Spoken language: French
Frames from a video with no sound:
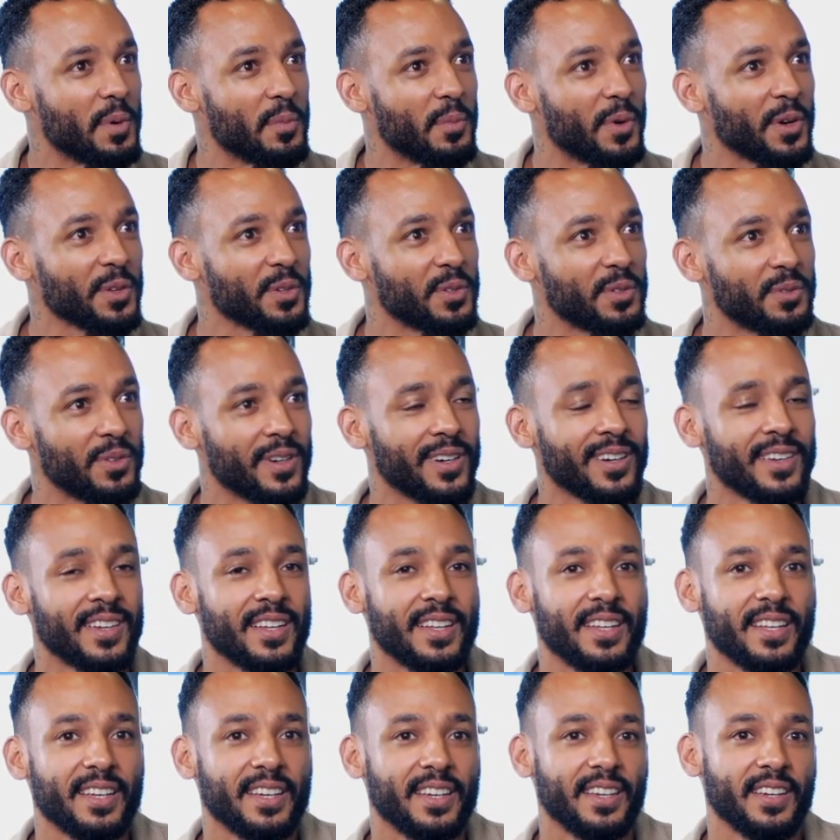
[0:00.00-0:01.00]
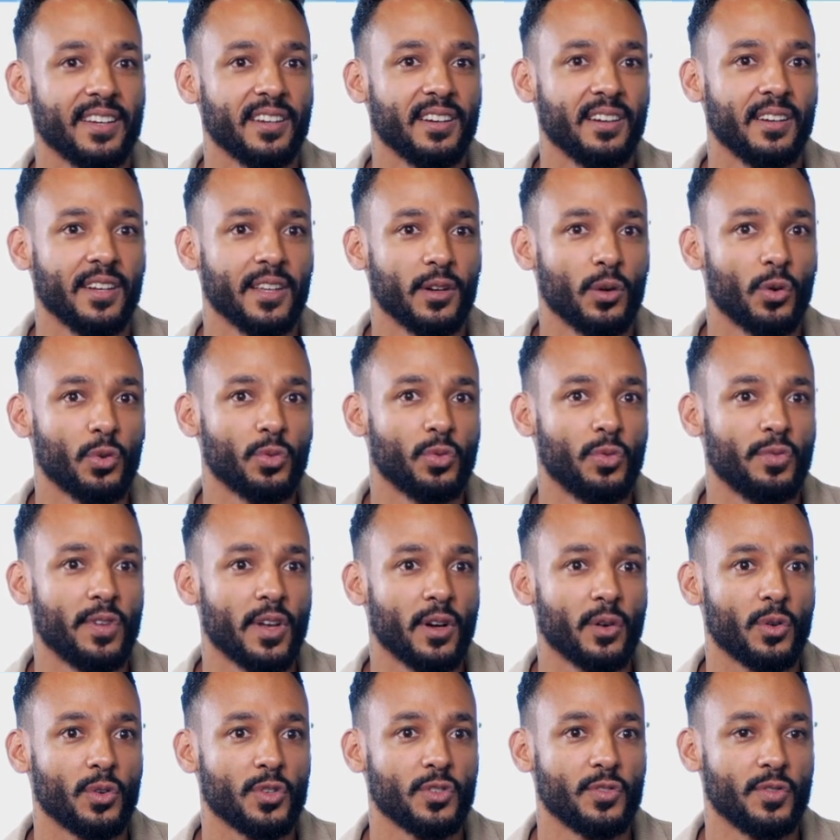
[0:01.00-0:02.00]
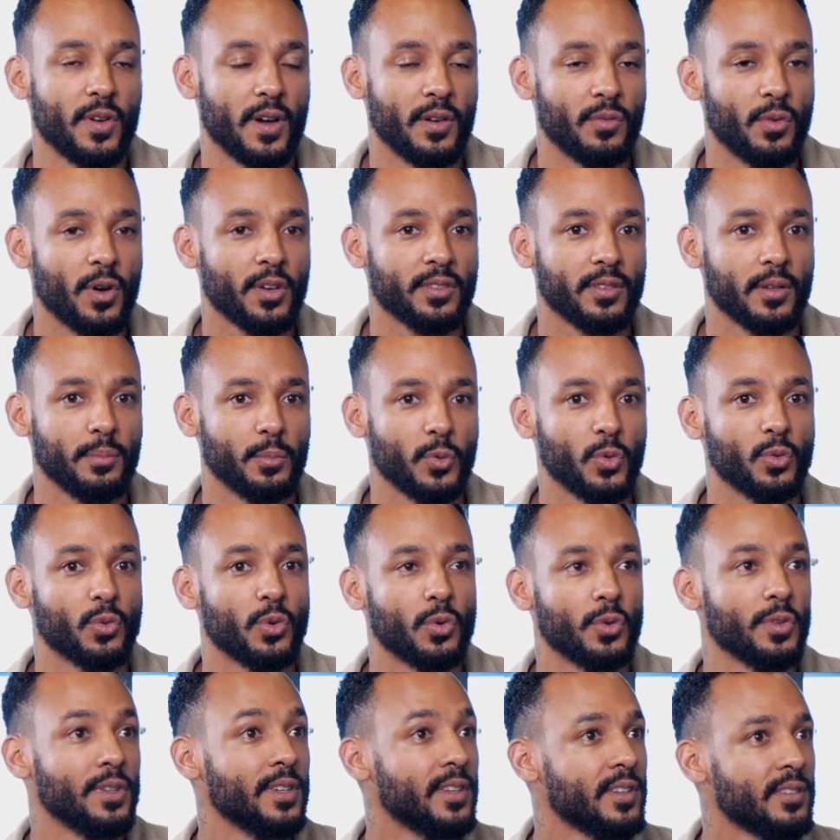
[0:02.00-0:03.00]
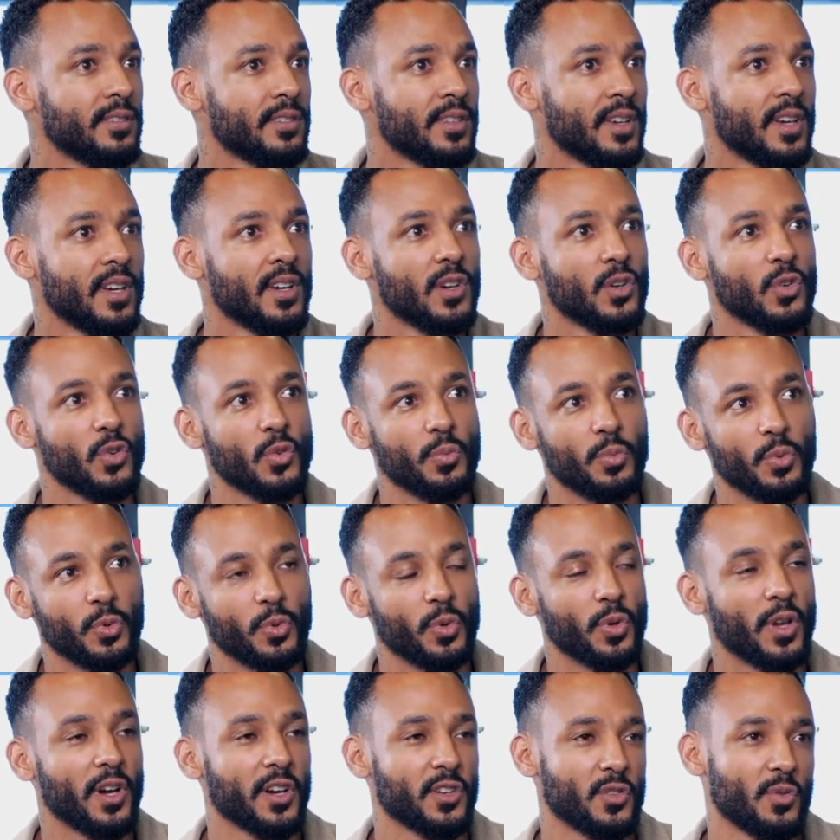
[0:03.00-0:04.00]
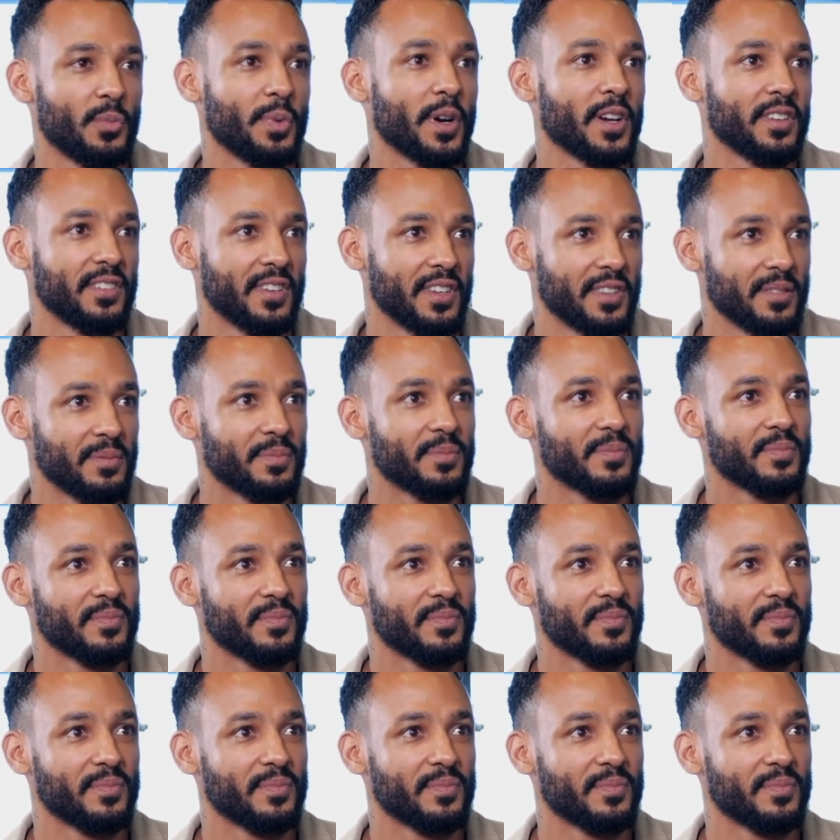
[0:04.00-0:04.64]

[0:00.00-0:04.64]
mémoires, tu vois. Et euh, les gros souvenirs que je vais avoir, c'est plutôt Nice, ou plutôt la région parisienne.